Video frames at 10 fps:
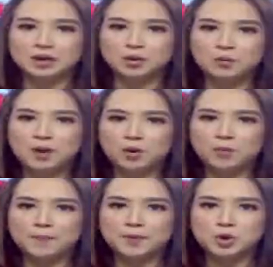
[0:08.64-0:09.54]

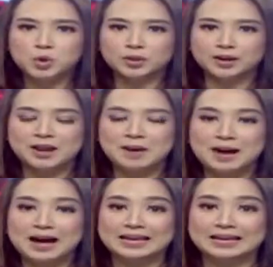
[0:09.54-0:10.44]
rumah-rumah penduduk
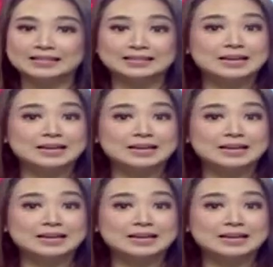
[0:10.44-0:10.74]
terendam air,